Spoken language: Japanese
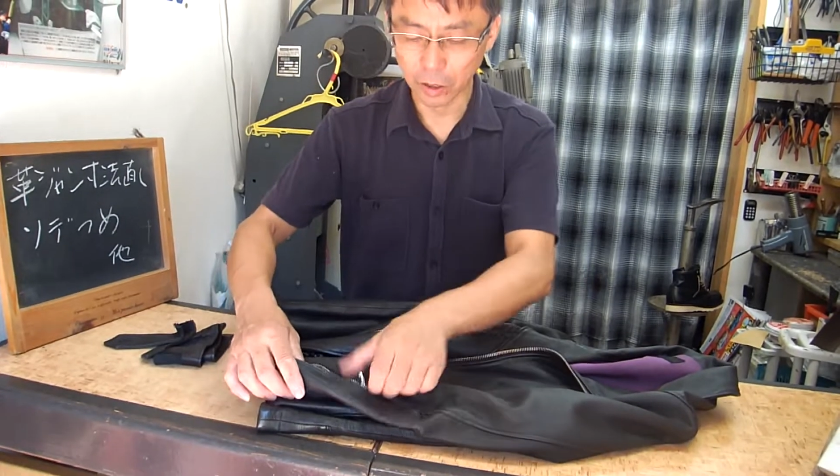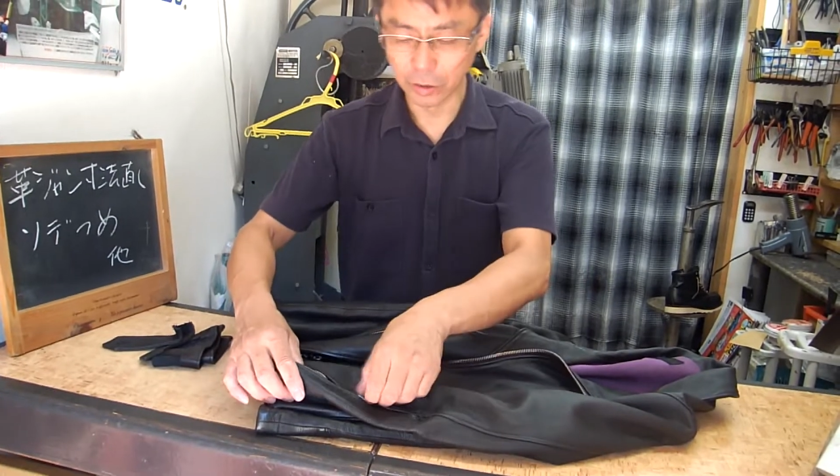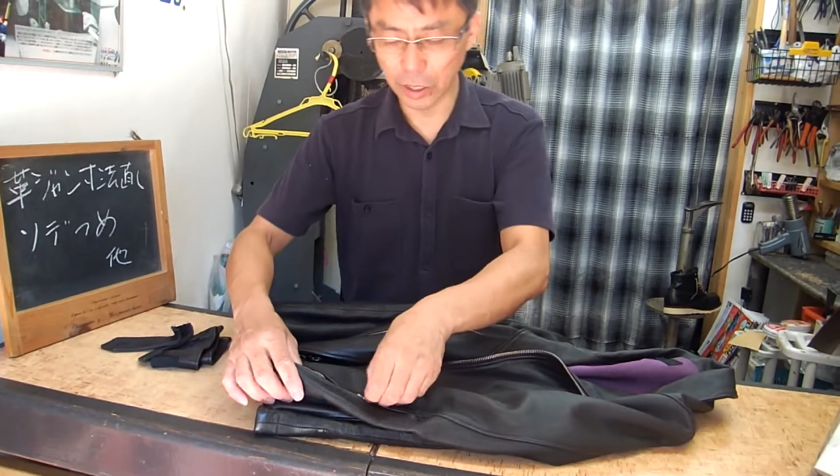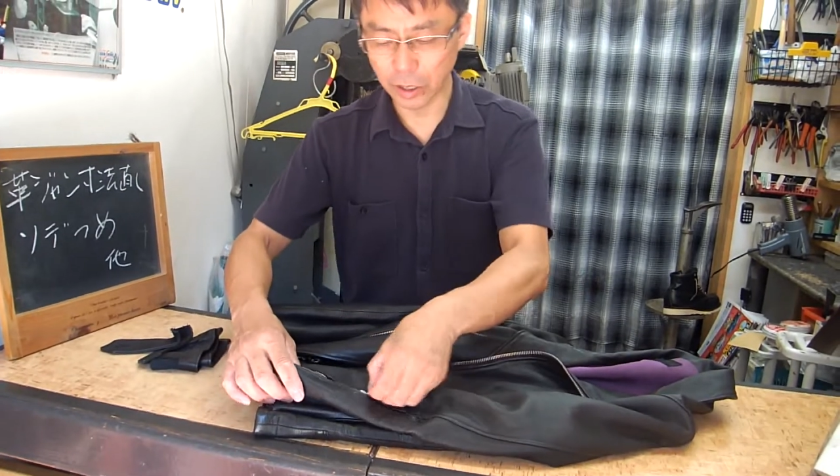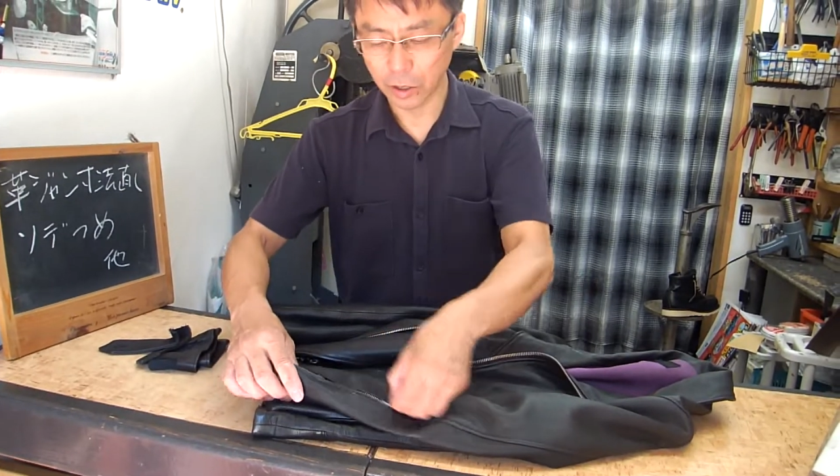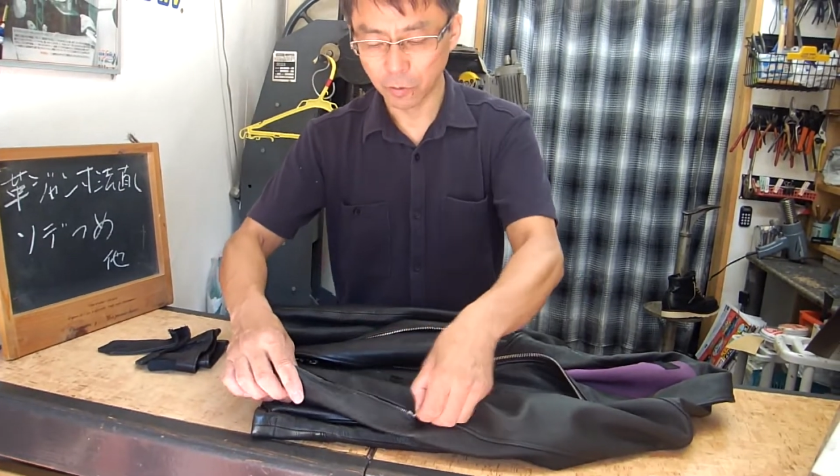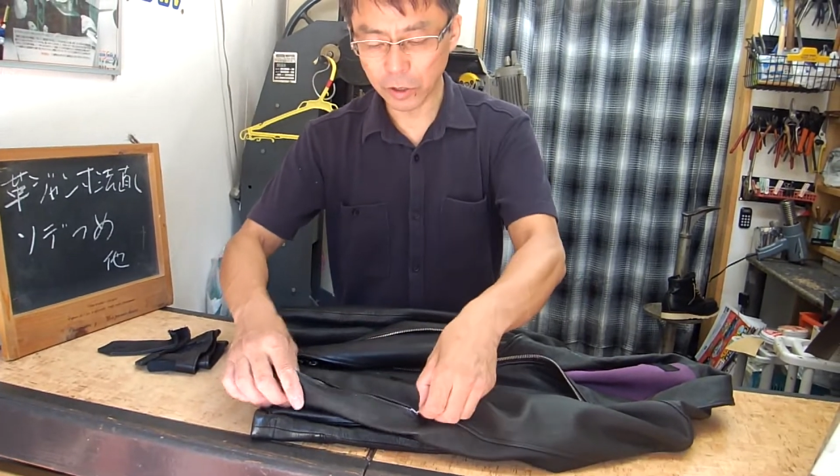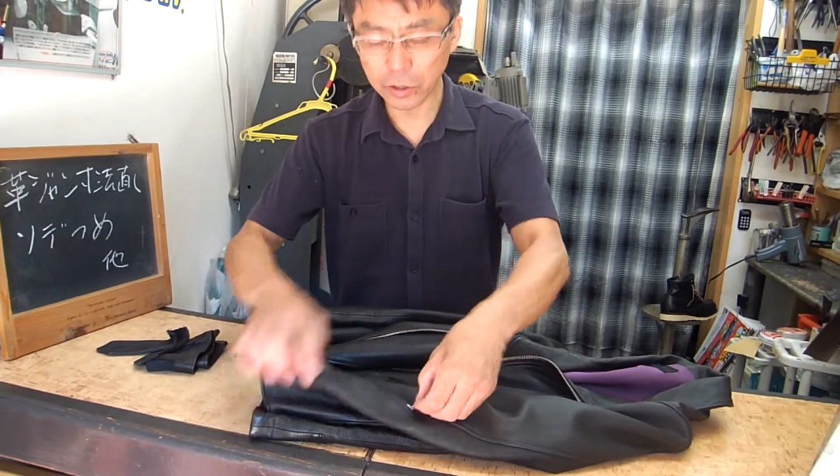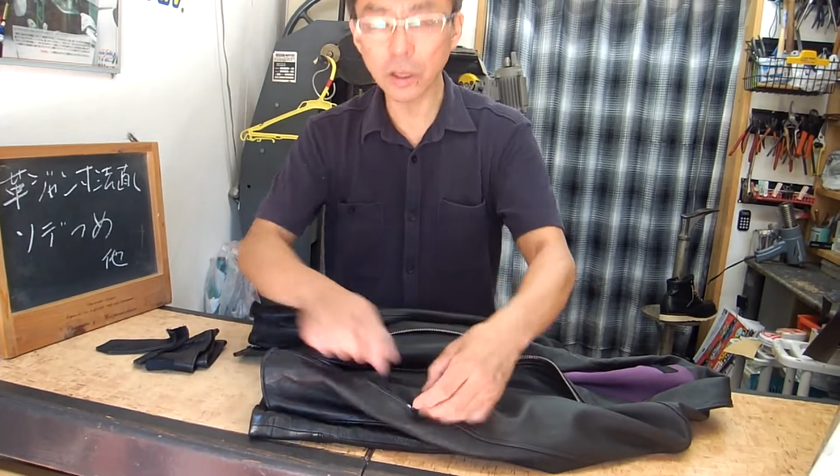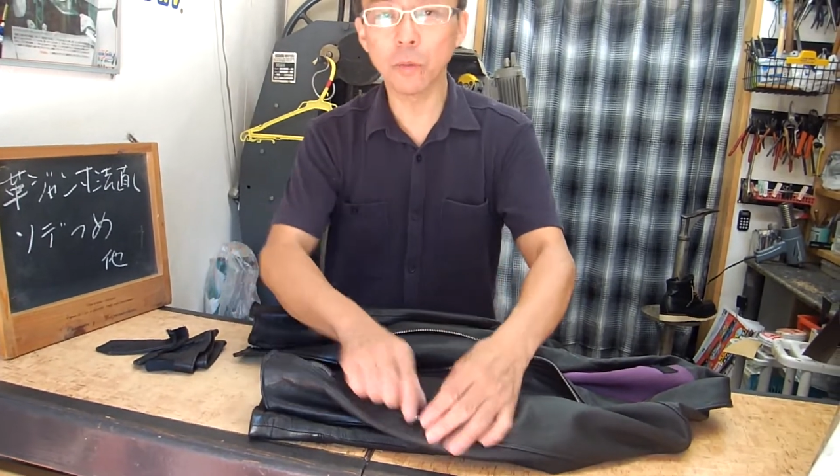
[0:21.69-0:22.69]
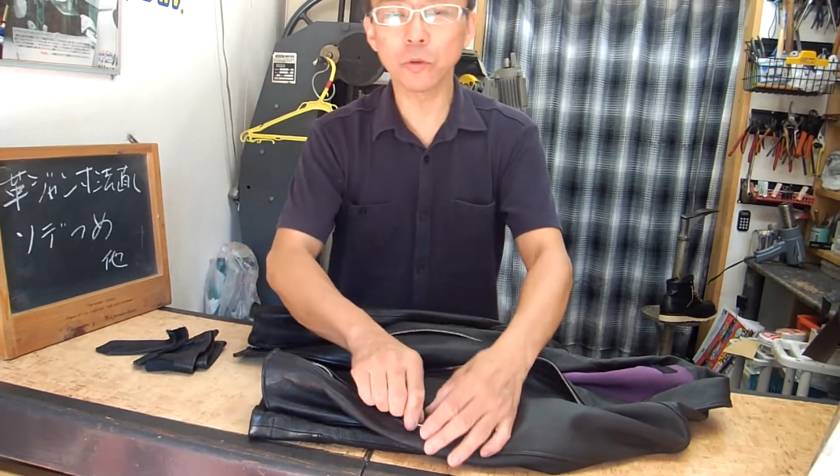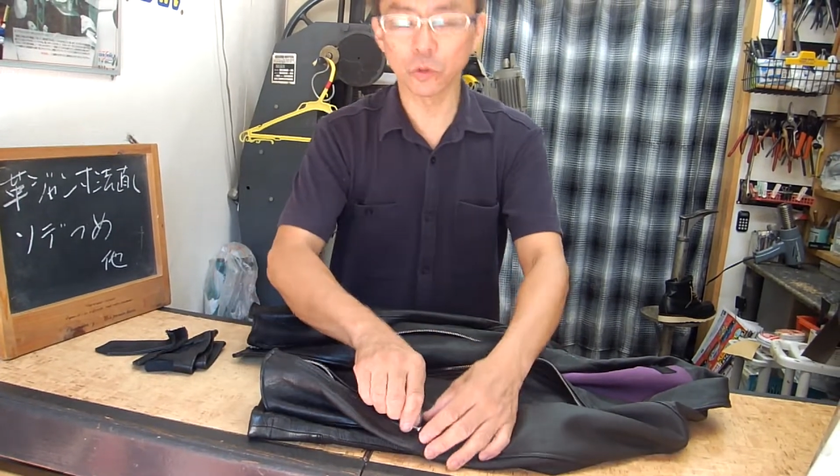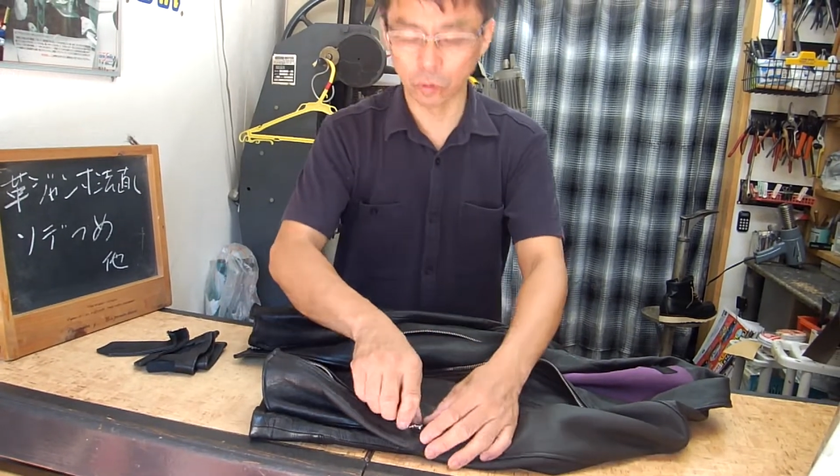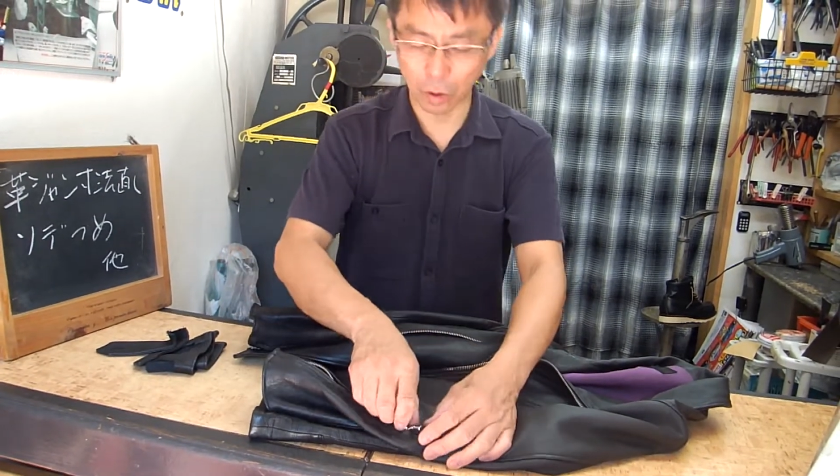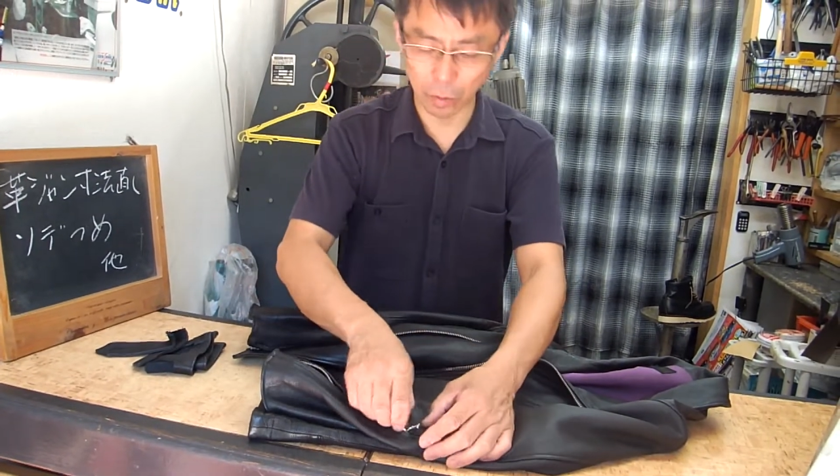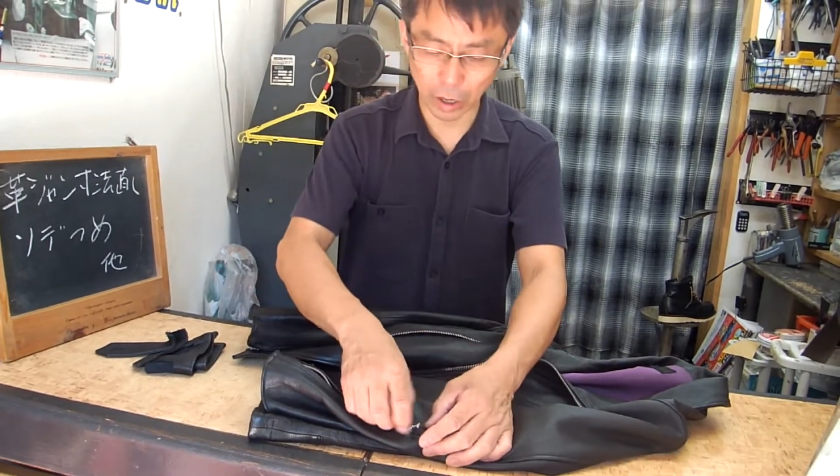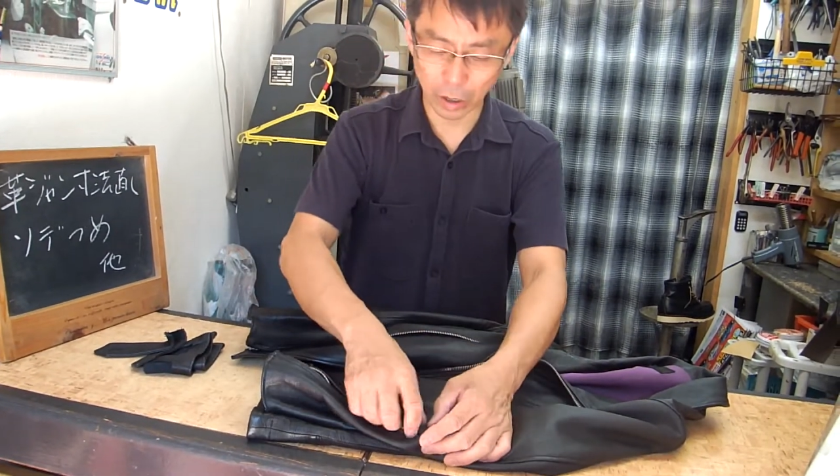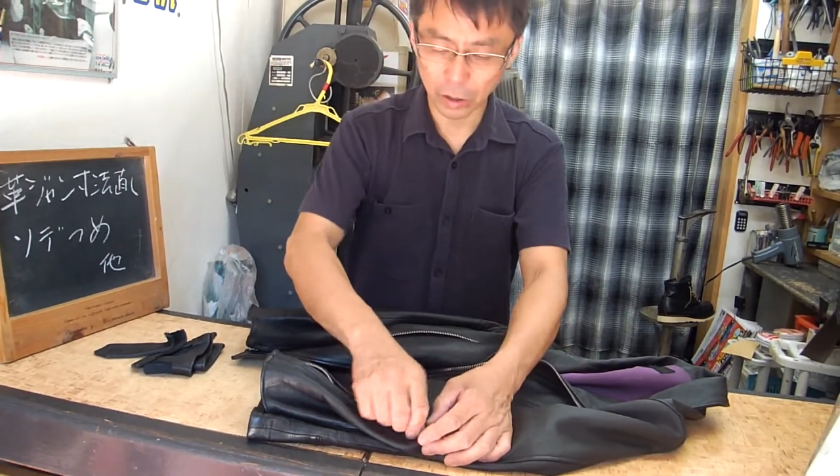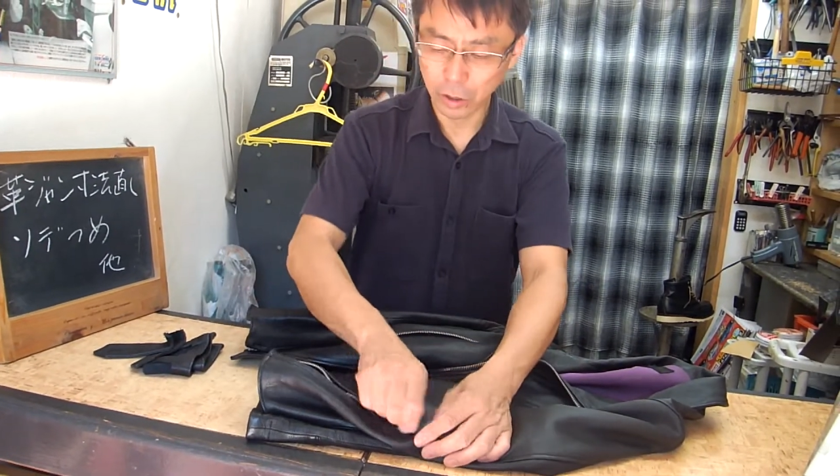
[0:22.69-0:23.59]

で、ファスナーもそのまま